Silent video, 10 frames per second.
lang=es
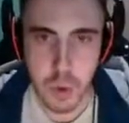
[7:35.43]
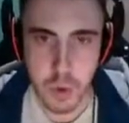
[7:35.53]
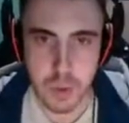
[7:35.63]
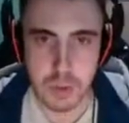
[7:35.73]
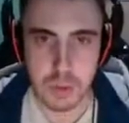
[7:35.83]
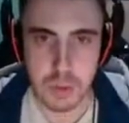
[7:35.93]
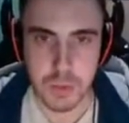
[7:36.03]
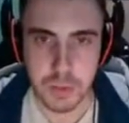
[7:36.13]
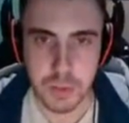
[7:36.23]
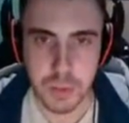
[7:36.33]

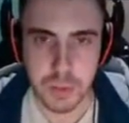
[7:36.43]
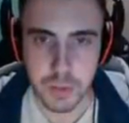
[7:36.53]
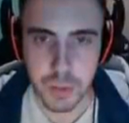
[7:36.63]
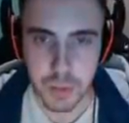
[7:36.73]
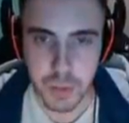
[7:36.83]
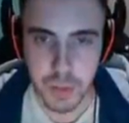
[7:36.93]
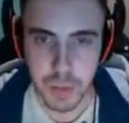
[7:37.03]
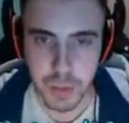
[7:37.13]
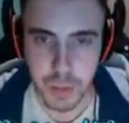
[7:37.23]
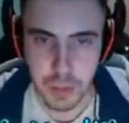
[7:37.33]
Yo
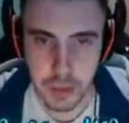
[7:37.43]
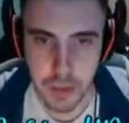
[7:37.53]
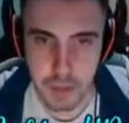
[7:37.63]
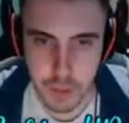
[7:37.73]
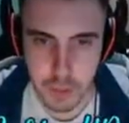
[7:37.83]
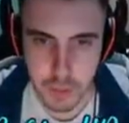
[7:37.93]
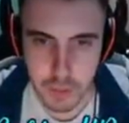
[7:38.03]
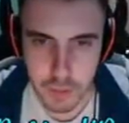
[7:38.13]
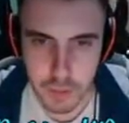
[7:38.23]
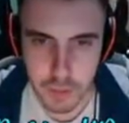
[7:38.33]

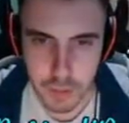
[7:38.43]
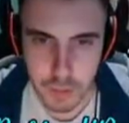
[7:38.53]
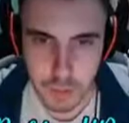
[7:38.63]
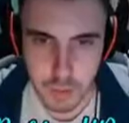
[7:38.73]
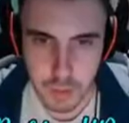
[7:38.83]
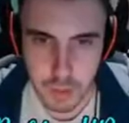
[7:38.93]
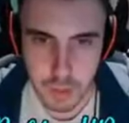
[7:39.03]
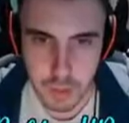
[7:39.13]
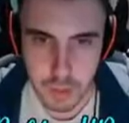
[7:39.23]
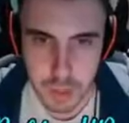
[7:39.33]
te
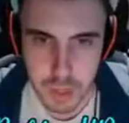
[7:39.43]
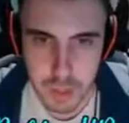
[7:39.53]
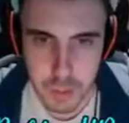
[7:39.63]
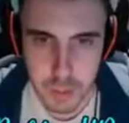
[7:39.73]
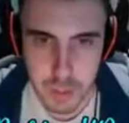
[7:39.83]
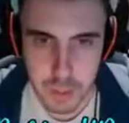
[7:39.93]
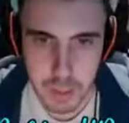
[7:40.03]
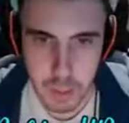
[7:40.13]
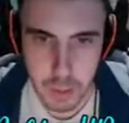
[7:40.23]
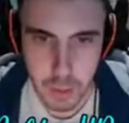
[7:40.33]
Malísimo, malísimo,
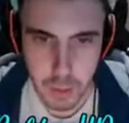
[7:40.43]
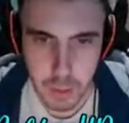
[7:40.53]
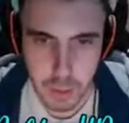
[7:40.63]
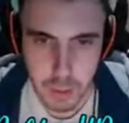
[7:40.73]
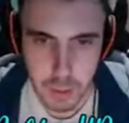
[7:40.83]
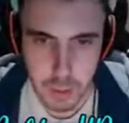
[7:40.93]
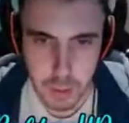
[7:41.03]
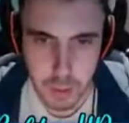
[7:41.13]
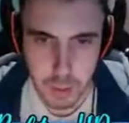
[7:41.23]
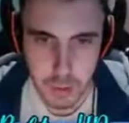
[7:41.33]
bro.
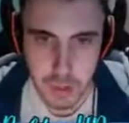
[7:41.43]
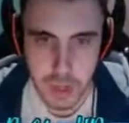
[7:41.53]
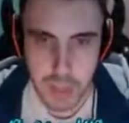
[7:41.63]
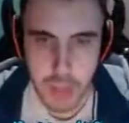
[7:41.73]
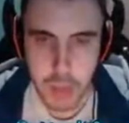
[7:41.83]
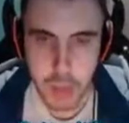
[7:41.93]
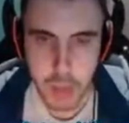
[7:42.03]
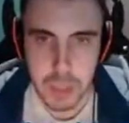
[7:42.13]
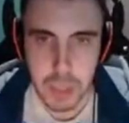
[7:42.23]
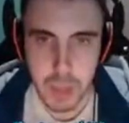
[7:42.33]
Esta en la última,
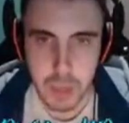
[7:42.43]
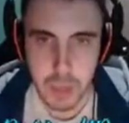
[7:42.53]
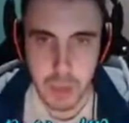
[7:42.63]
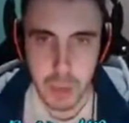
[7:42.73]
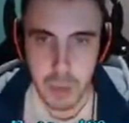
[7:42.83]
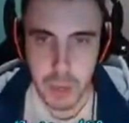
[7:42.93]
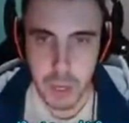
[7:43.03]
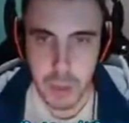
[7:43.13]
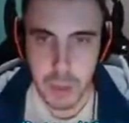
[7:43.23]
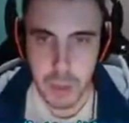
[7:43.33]
esta en la última, bro, está en la
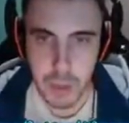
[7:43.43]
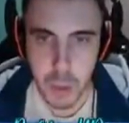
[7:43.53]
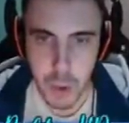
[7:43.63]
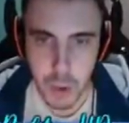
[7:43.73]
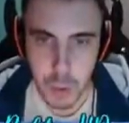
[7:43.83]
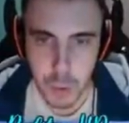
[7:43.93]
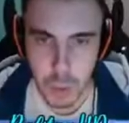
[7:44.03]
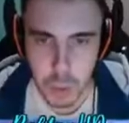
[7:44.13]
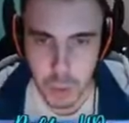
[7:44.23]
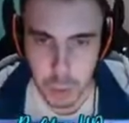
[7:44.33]
última, bro. Bro,
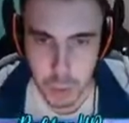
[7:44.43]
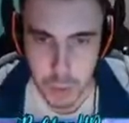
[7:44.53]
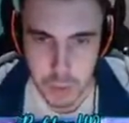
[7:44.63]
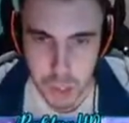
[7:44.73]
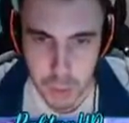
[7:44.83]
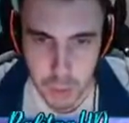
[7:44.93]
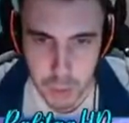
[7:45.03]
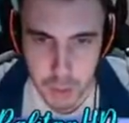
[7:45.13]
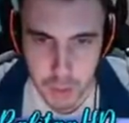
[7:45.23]
bro, bro, bro, bro, esta es la última.